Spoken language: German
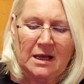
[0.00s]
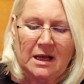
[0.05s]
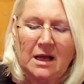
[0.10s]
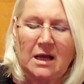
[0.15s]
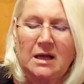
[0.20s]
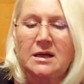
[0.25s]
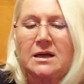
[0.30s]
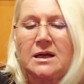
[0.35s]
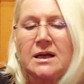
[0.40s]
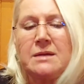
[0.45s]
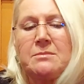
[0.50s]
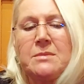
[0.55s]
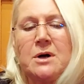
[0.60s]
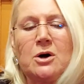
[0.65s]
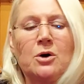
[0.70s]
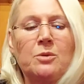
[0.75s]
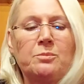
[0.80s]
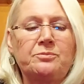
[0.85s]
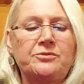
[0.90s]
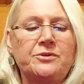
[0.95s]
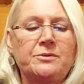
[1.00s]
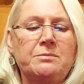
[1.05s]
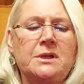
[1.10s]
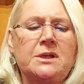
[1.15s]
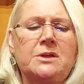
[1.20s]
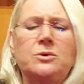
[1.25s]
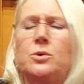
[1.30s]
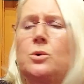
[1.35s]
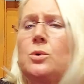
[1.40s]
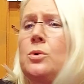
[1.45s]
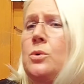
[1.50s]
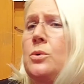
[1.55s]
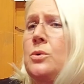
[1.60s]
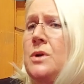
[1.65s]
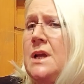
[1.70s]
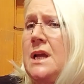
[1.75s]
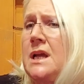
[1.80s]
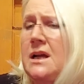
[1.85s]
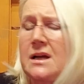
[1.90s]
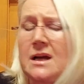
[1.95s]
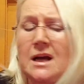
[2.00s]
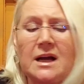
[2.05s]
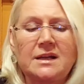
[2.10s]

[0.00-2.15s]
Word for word: ein Grimmer Apfel mit Honig,